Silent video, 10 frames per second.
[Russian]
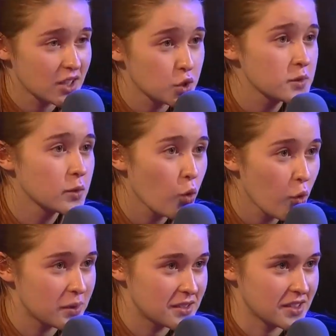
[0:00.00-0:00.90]
на собственном
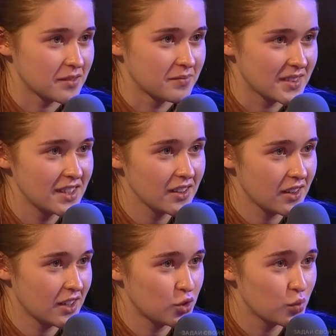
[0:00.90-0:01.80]
опыте
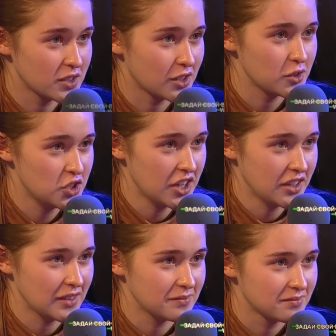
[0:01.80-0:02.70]
сделали это умозаключение?